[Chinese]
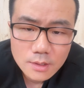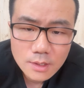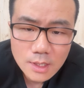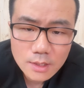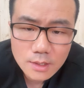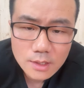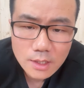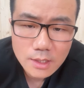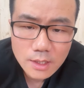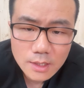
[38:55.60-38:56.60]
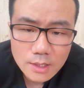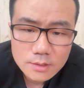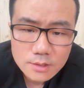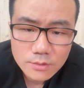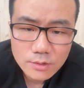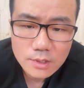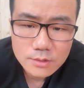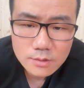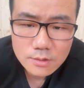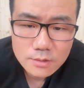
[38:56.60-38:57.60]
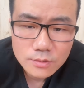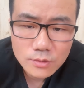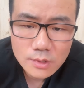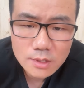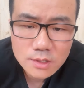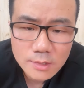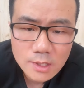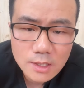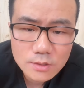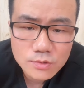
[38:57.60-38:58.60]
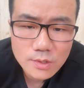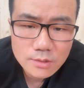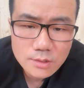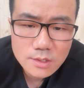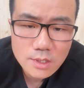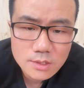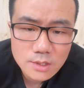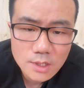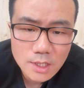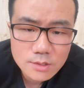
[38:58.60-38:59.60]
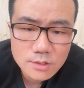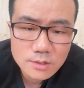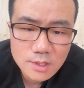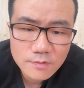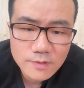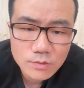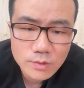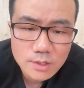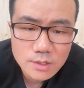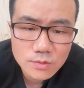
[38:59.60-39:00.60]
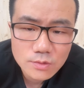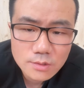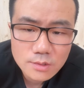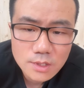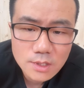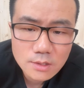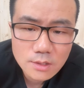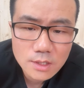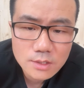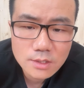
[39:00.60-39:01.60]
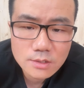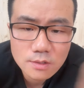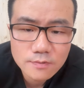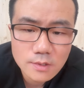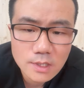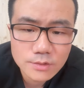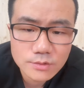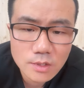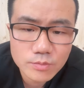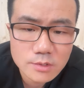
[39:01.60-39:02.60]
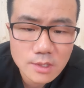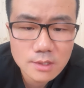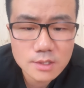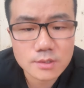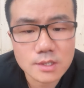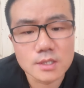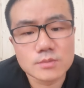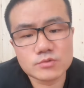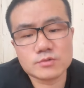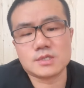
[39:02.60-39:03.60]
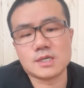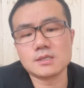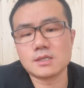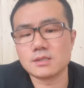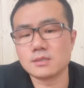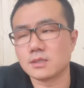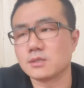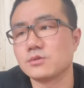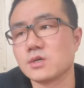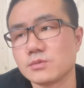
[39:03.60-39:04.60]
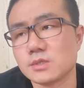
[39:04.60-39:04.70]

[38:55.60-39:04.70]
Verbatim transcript: 咖喱给给呀，这位观众，宇哥怎么看爵士这几年季后赛的发挥，以及勇士今年的内线是否还需要补强和交易？补强肯定得需要补